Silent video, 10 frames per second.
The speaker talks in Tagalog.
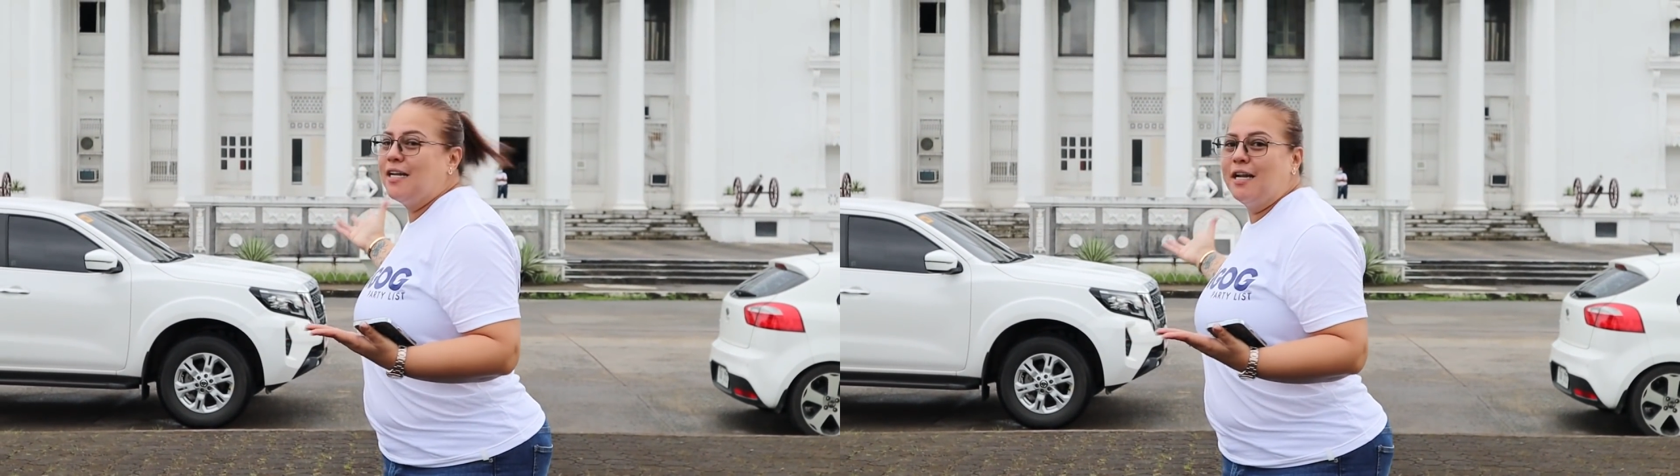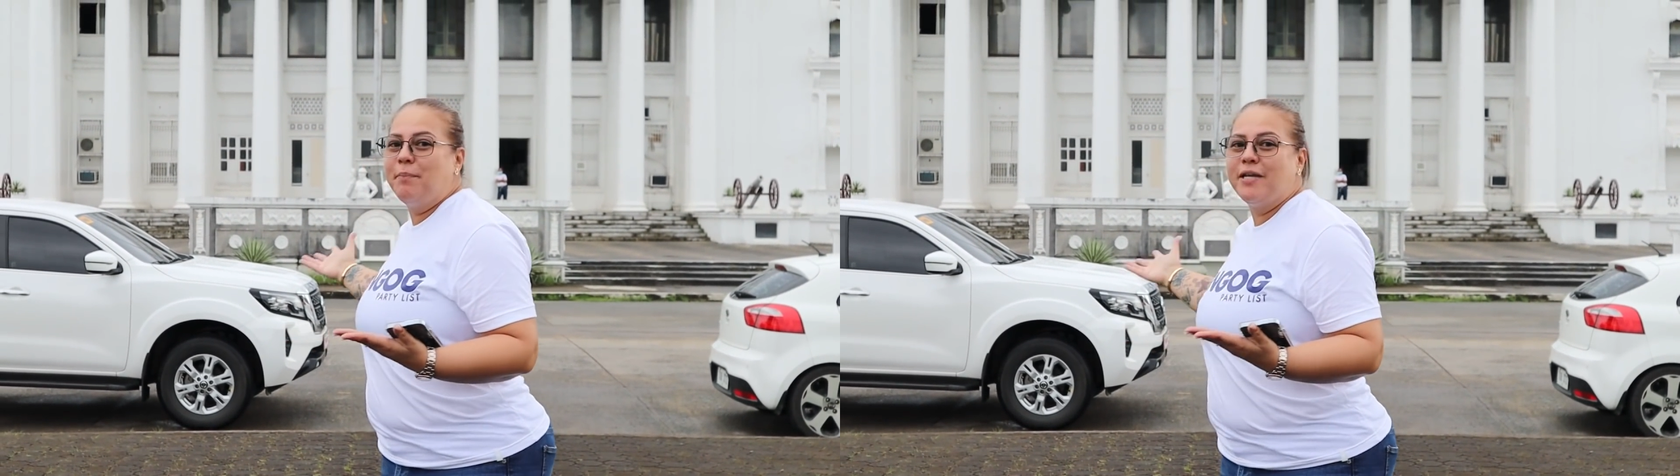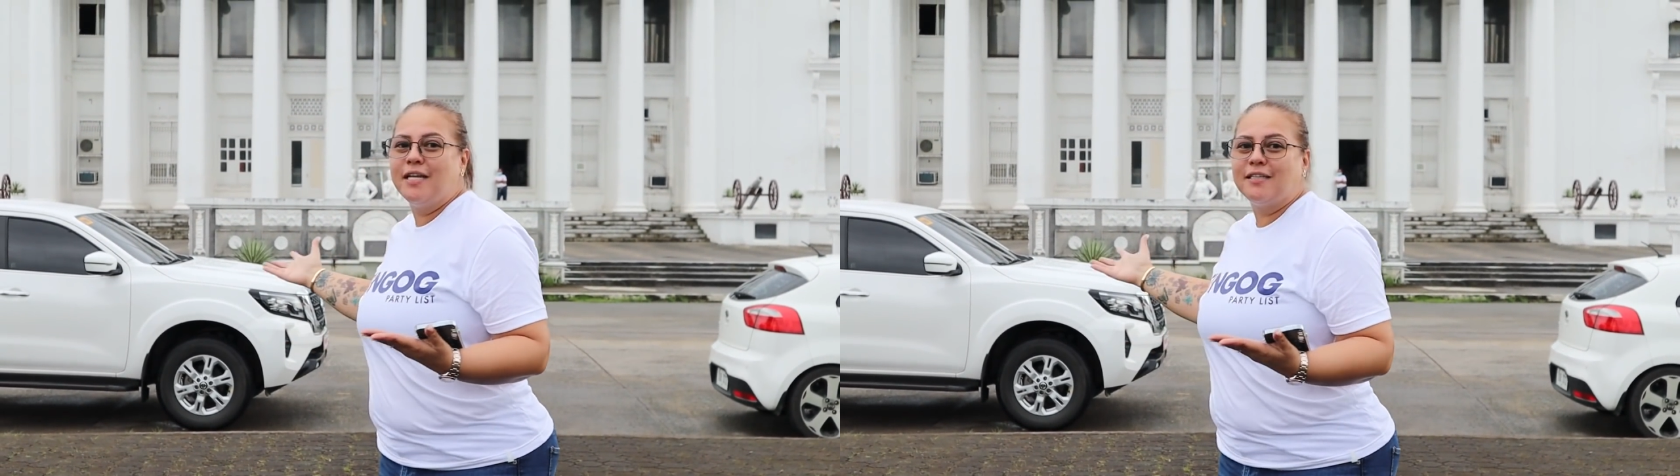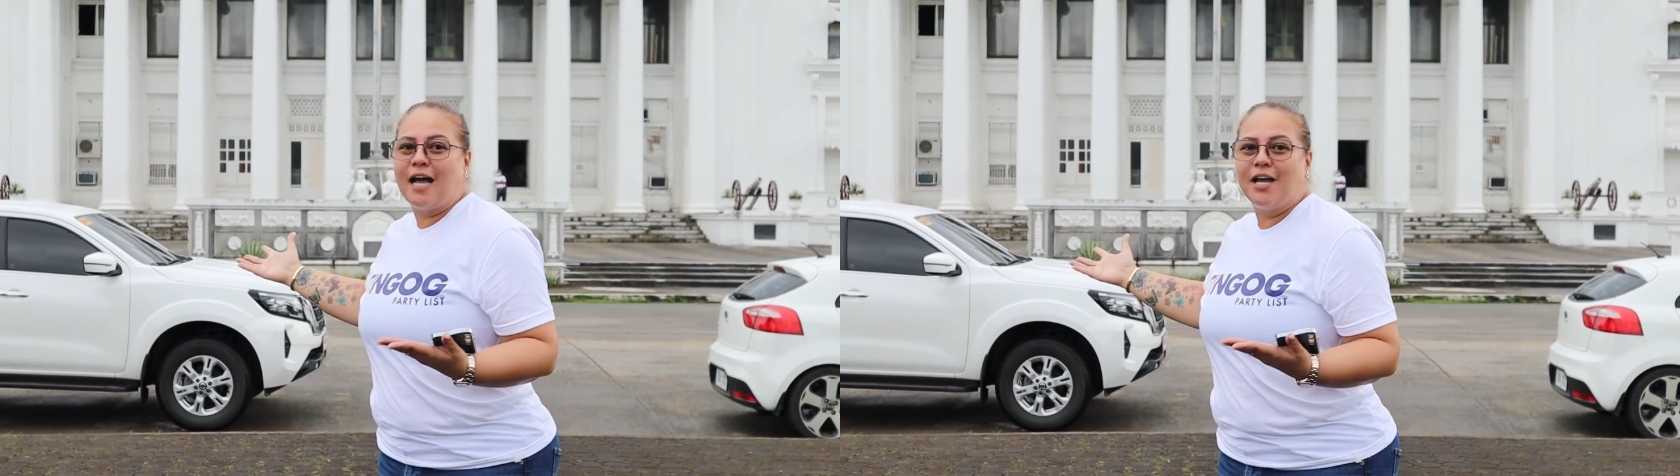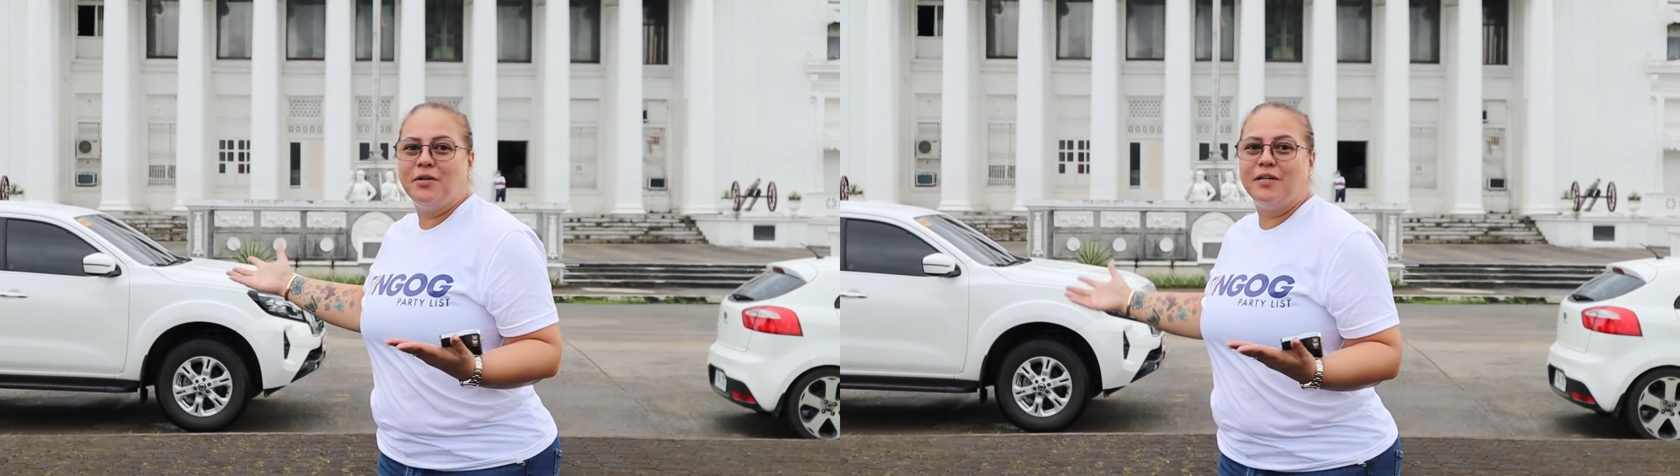na nabigyan
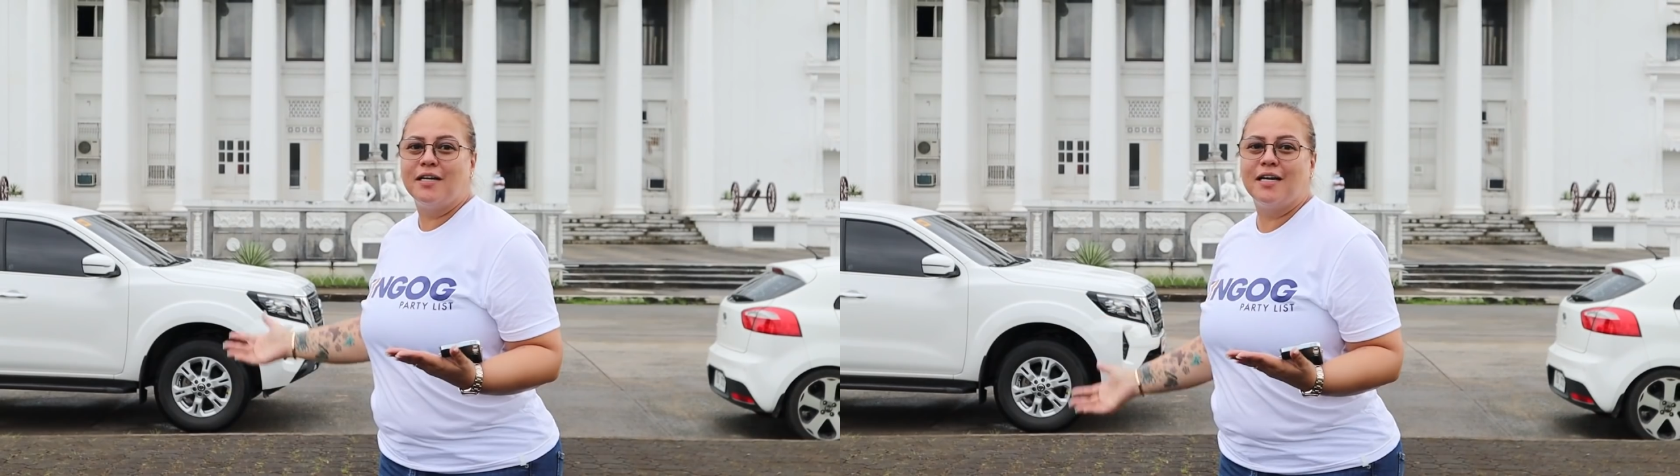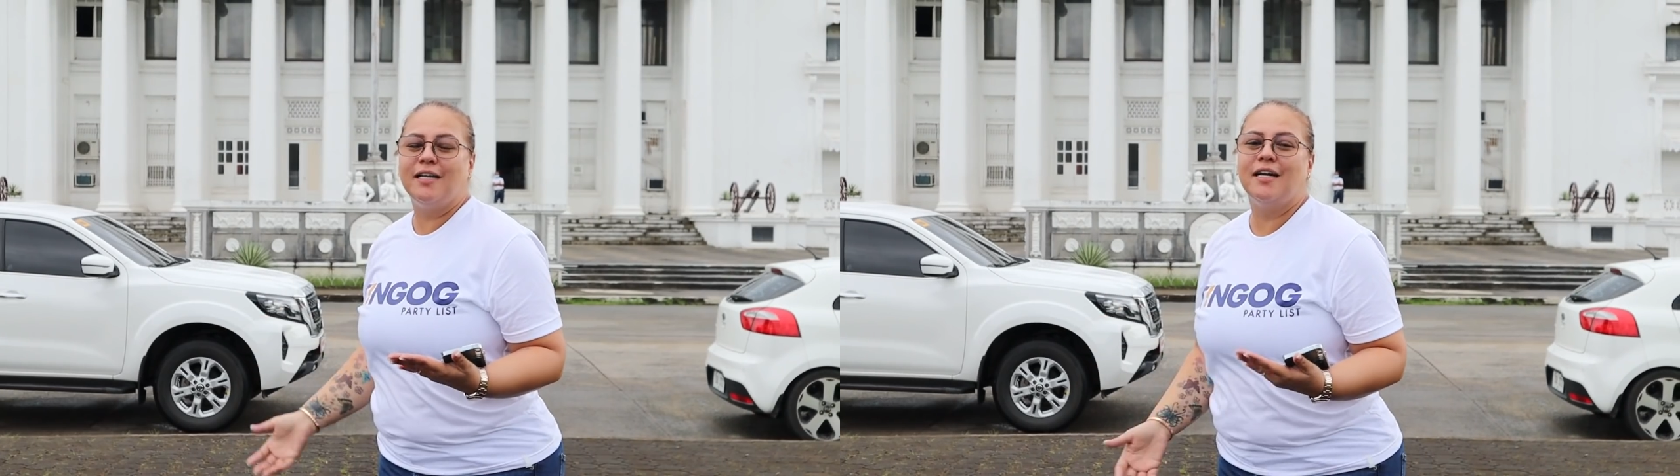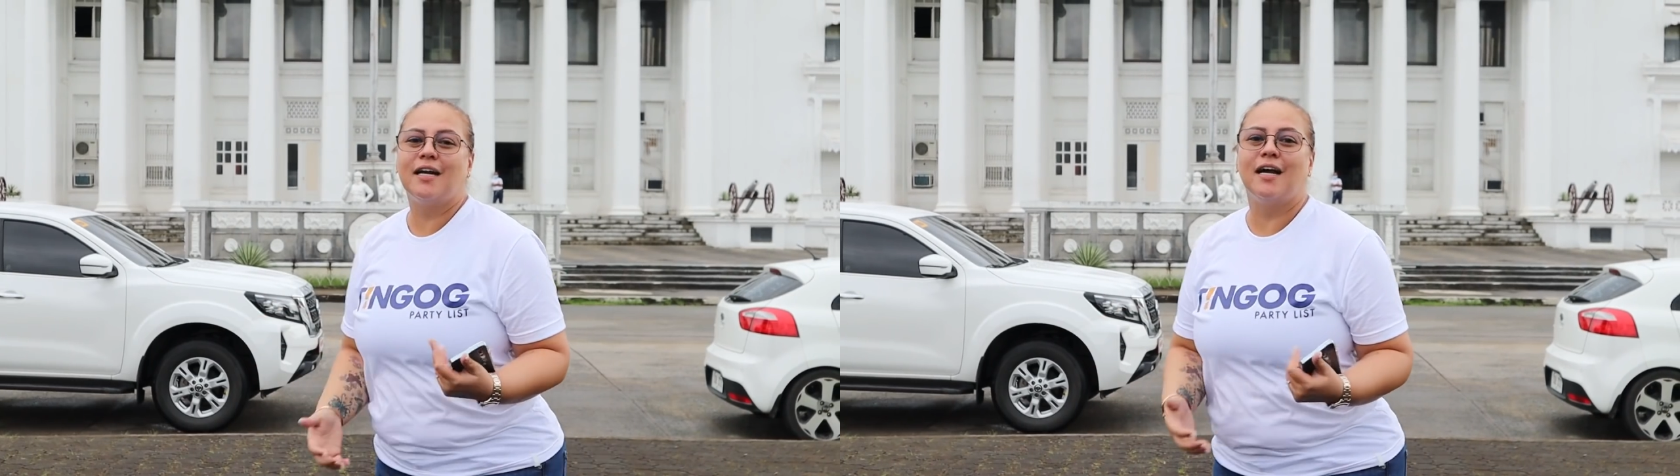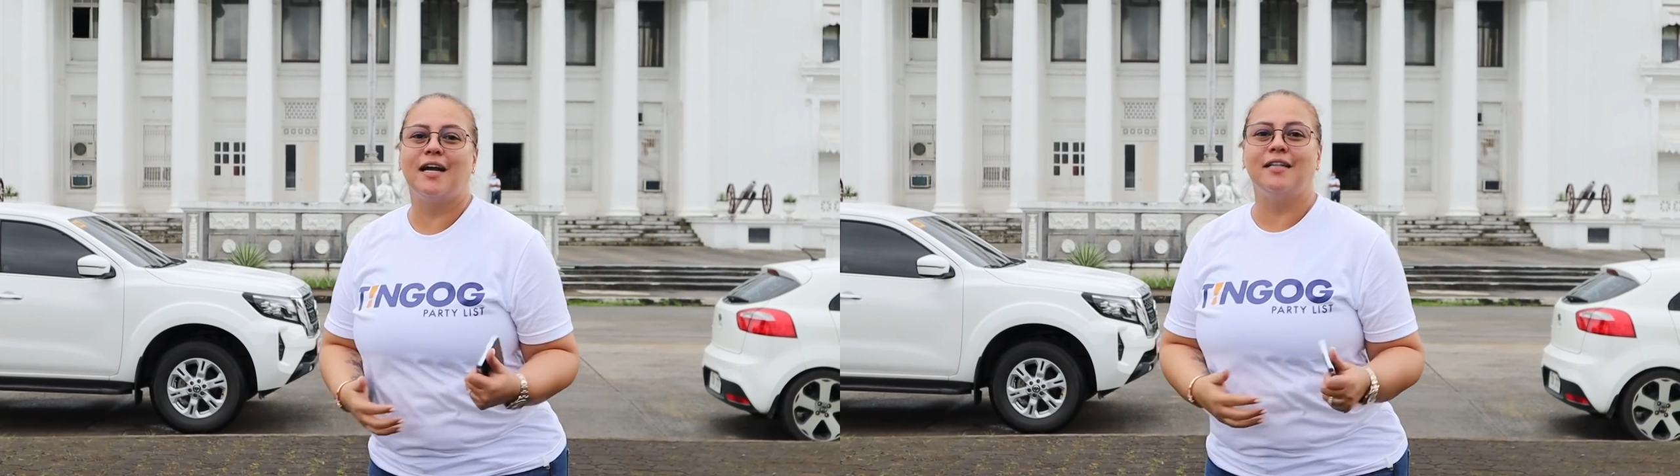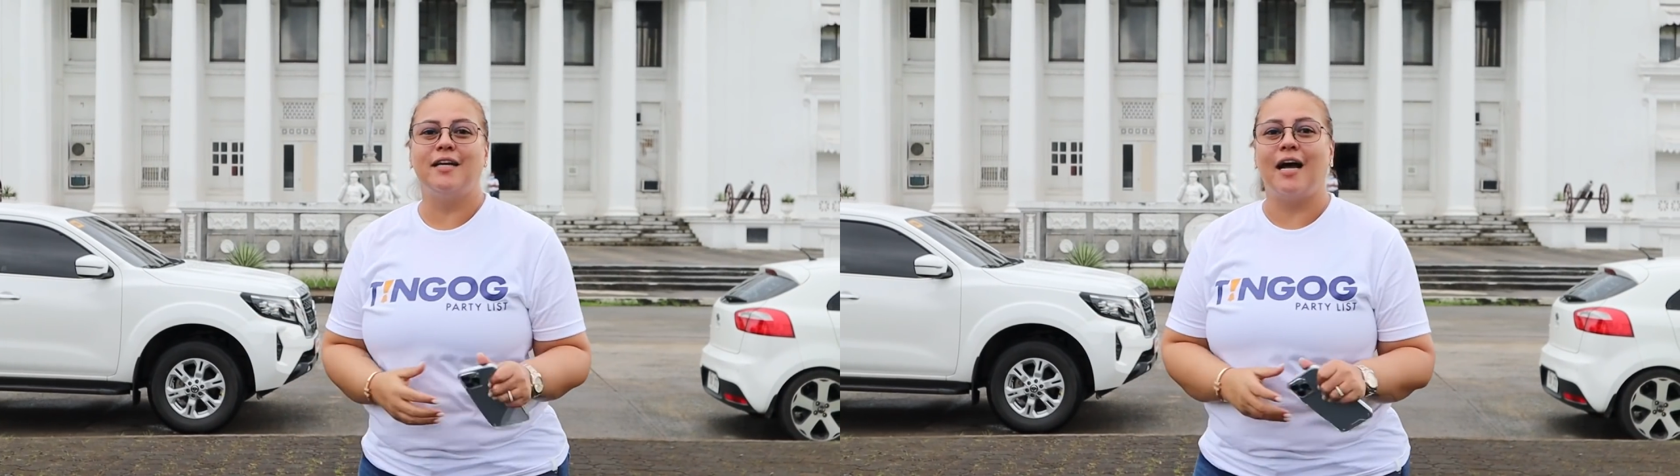tayo ng ganyang
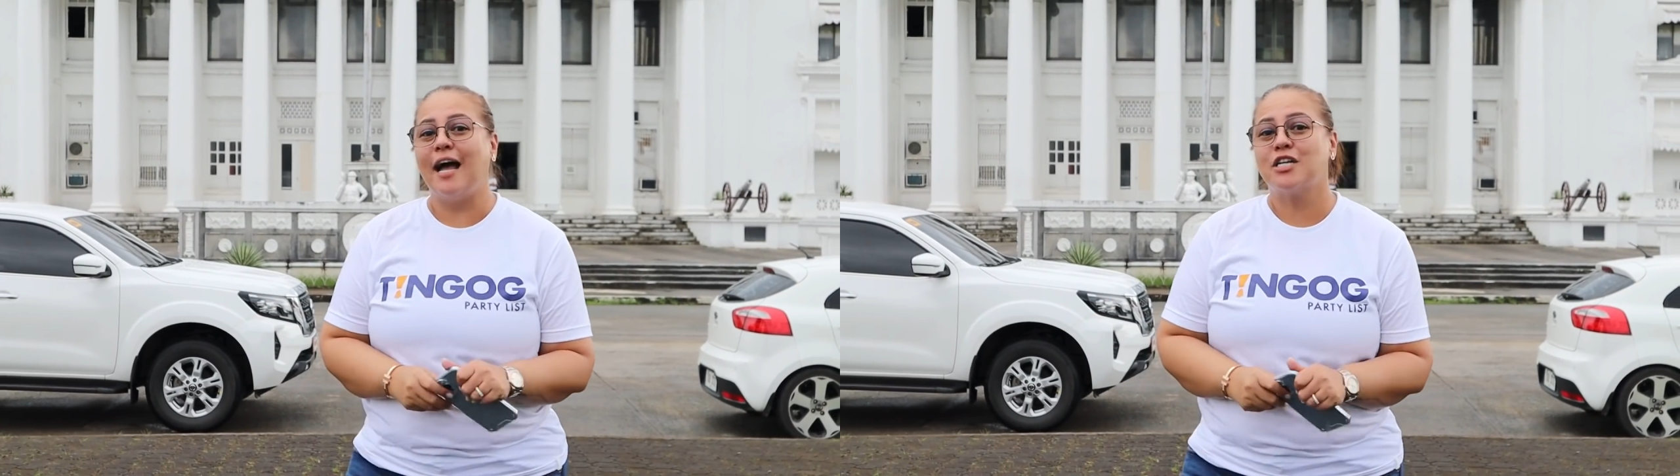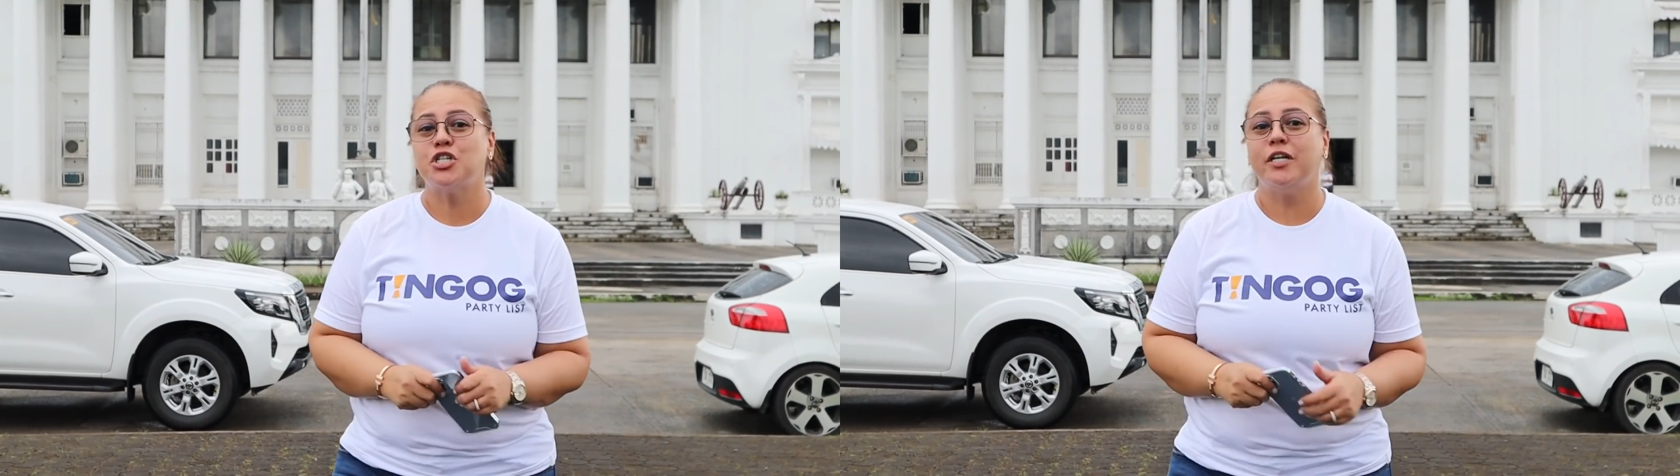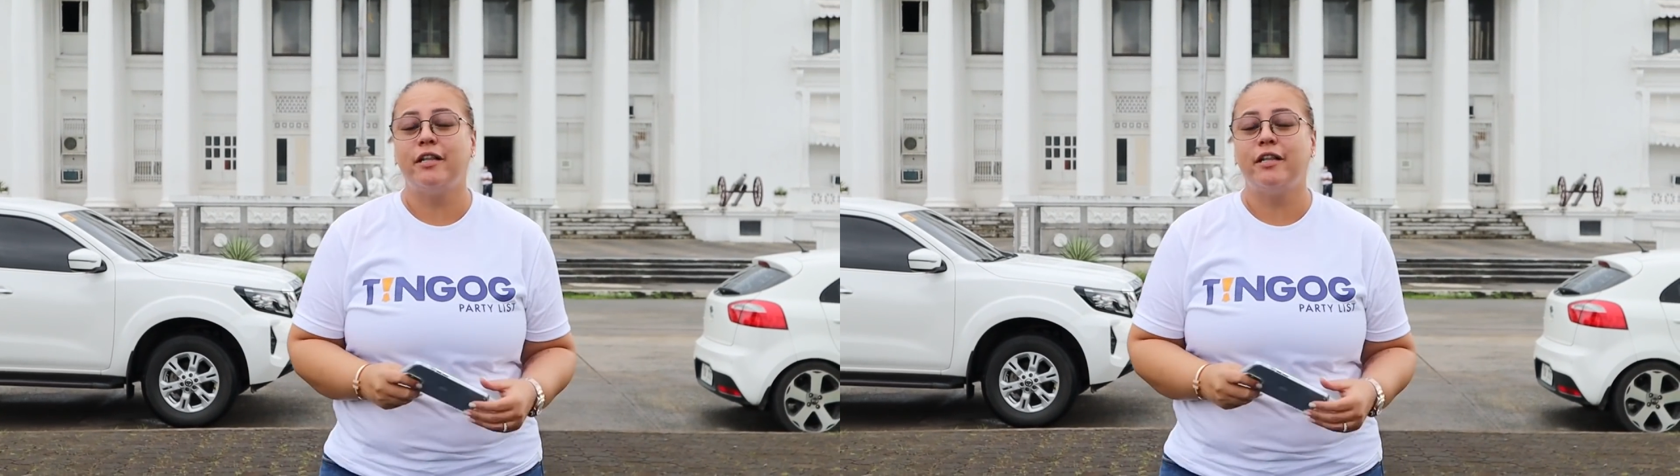kagandang, actually